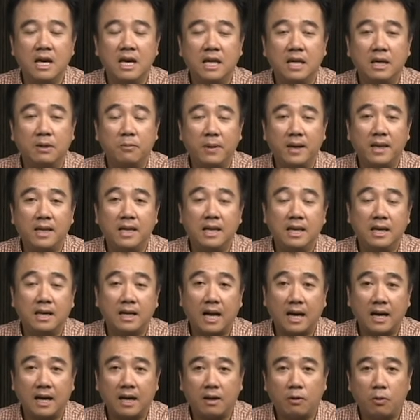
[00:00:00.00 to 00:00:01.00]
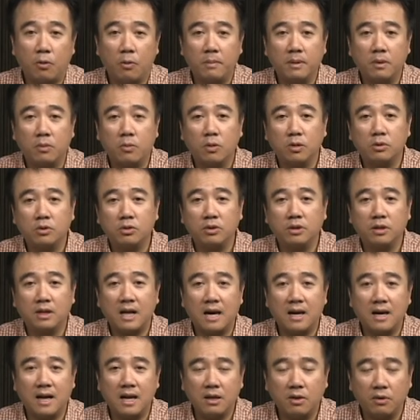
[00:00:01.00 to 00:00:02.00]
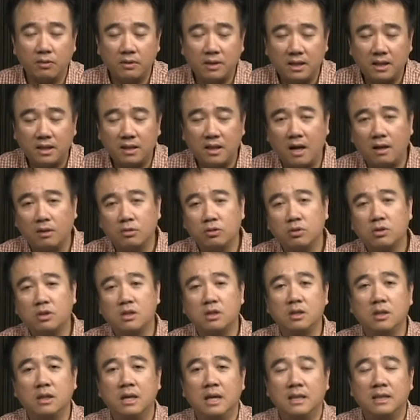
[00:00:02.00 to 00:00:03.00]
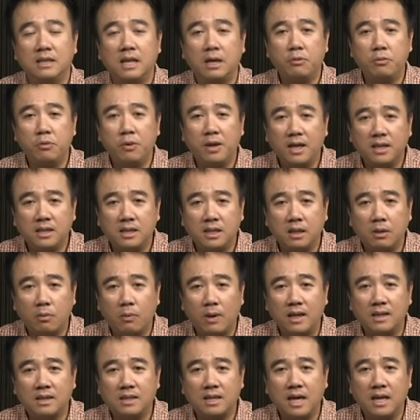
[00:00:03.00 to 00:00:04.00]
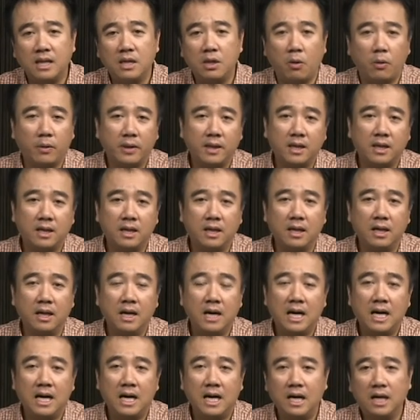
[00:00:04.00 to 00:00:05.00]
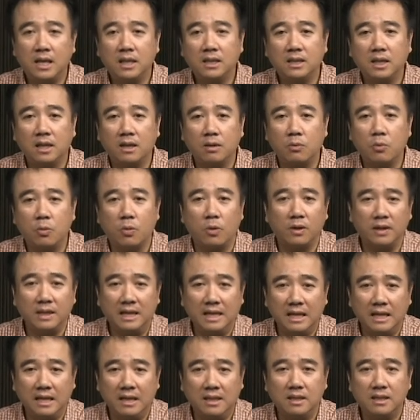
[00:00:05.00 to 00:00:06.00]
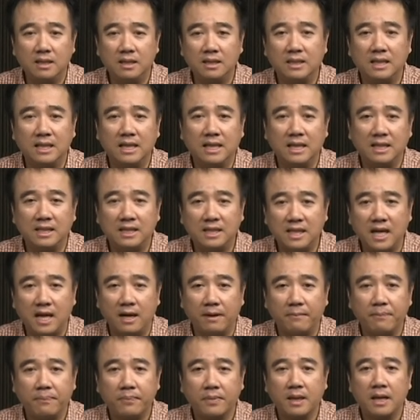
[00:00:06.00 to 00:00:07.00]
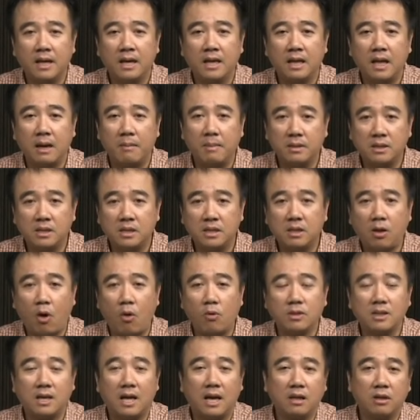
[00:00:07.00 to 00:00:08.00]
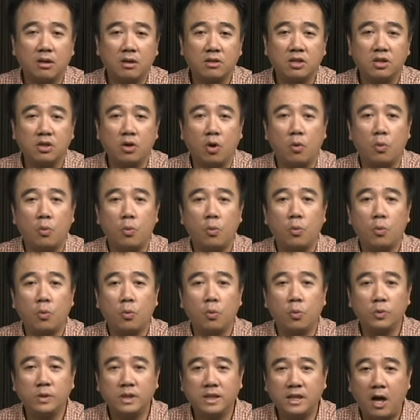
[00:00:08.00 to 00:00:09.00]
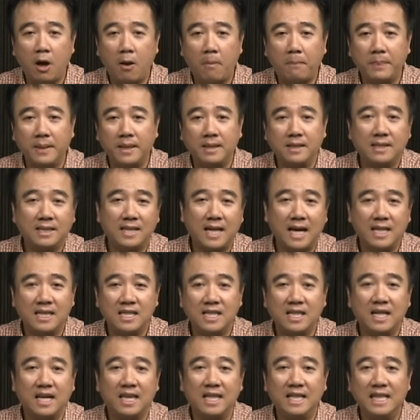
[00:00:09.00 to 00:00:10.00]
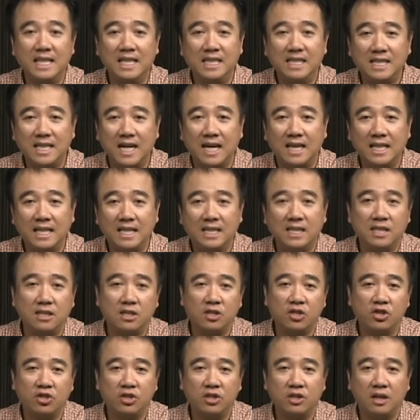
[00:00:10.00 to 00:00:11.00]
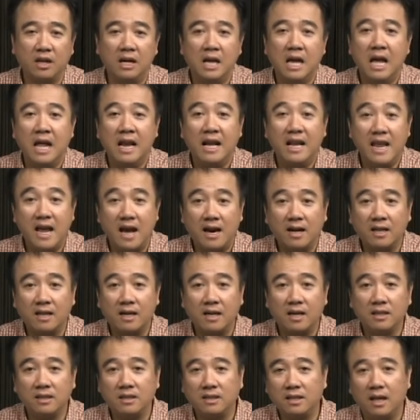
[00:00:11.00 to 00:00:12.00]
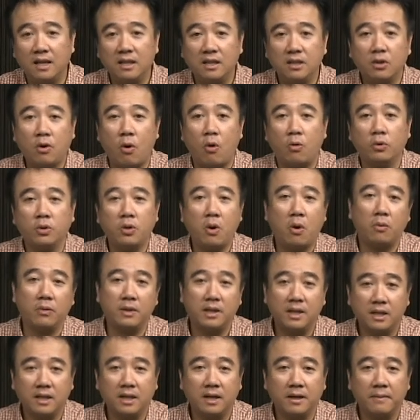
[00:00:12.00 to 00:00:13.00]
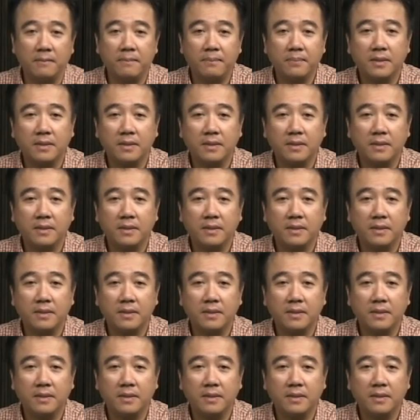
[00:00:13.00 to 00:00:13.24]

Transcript: 因为刚我们过去刚刚有提到，就是在逾越节的晚餐，有一个和人果泥的这个酱，他们是通常都是用无效饼沾这个泥酱一起吃的，两个人共用一个。